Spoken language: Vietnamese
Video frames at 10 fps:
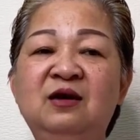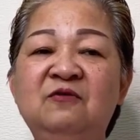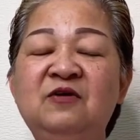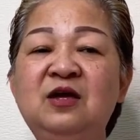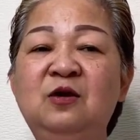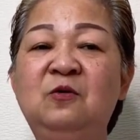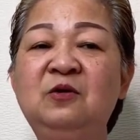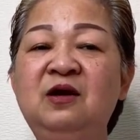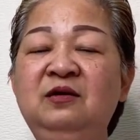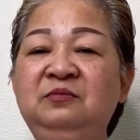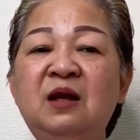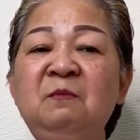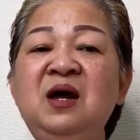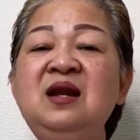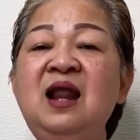ví dụ như
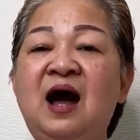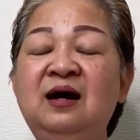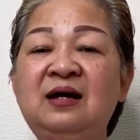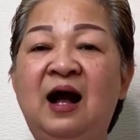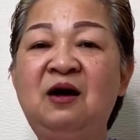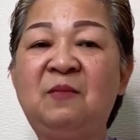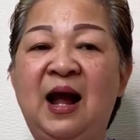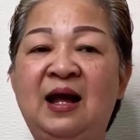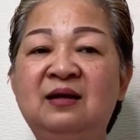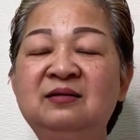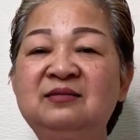mình lỡ cờ bạc